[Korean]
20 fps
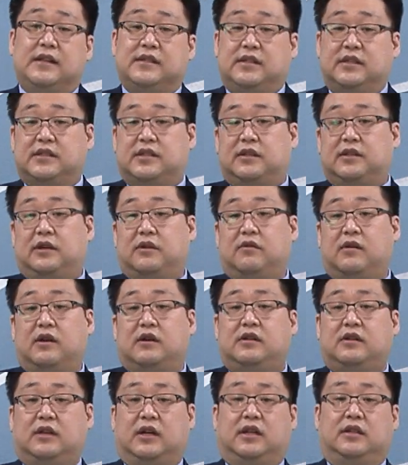제사장과
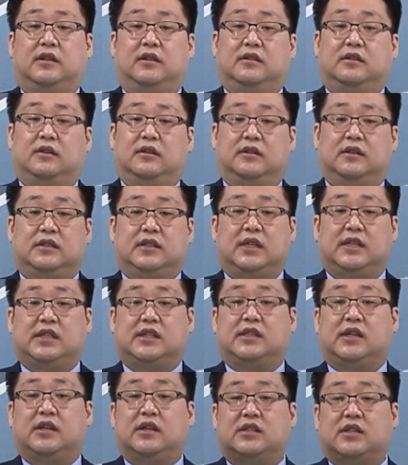그 아들들,
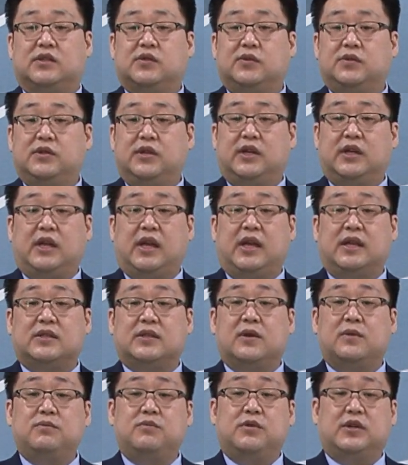제사장의 자손들에게
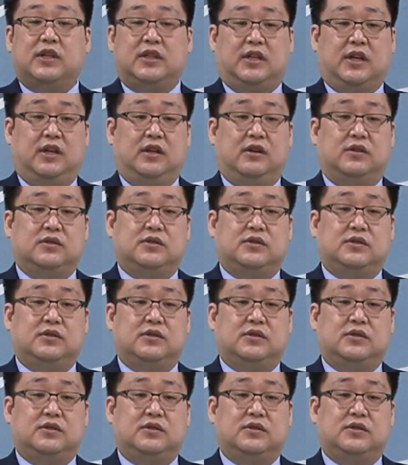성물에 대하여